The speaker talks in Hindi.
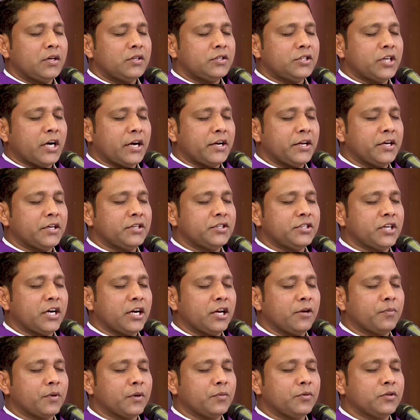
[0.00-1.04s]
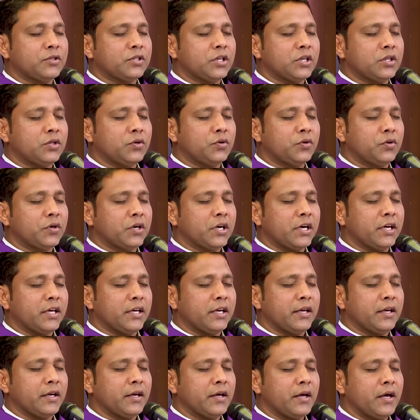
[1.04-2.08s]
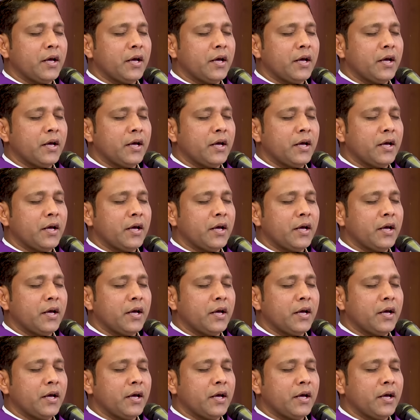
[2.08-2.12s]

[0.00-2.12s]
जाने अनजाने हम प्रभु से दूर गए हैं